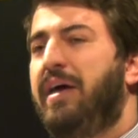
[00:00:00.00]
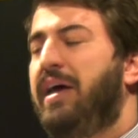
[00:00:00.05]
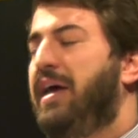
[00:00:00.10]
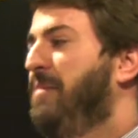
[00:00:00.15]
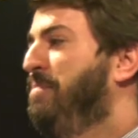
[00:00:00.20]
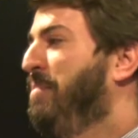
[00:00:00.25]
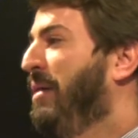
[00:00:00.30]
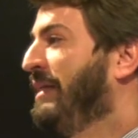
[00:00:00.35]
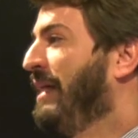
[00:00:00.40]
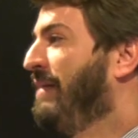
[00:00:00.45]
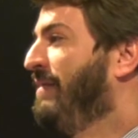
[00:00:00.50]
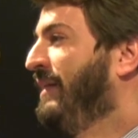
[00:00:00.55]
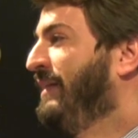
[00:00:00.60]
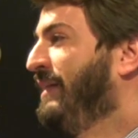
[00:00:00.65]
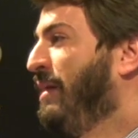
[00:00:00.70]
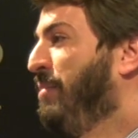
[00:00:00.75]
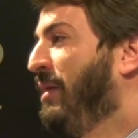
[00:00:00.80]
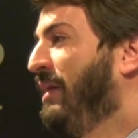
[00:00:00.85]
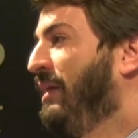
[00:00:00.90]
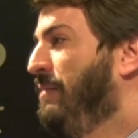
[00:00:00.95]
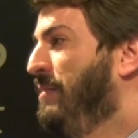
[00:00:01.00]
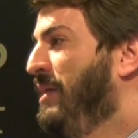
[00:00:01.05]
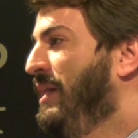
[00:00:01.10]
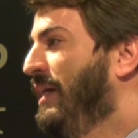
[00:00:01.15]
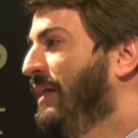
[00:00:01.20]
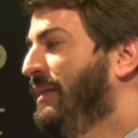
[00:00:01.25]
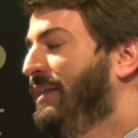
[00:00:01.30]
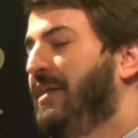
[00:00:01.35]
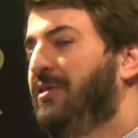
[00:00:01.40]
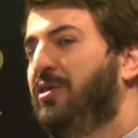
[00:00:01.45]
eh, pasan
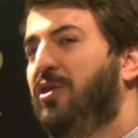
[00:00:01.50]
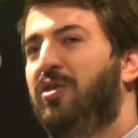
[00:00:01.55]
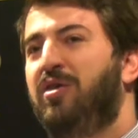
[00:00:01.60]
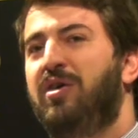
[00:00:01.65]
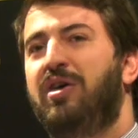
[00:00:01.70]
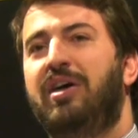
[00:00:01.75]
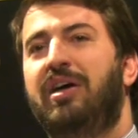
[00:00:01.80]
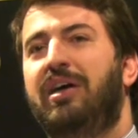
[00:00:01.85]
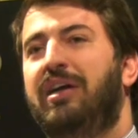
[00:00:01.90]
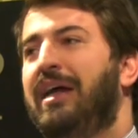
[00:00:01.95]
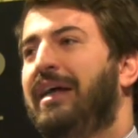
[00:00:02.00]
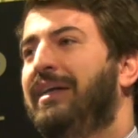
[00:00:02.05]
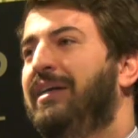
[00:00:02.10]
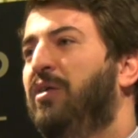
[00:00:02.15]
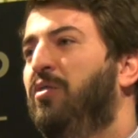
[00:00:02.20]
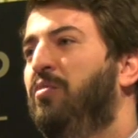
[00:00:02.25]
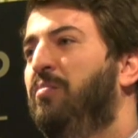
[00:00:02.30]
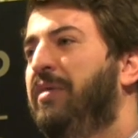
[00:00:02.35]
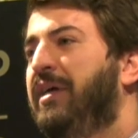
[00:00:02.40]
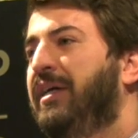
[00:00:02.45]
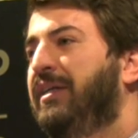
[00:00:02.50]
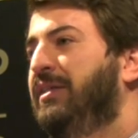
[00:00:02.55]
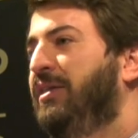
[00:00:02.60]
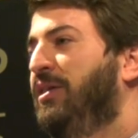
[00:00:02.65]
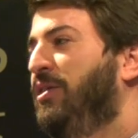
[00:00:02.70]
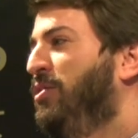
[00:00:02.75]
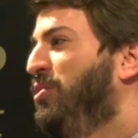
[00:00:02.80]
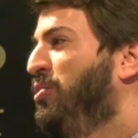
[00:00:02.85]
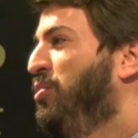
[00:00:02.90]
desapercibidas, siendo las legumbres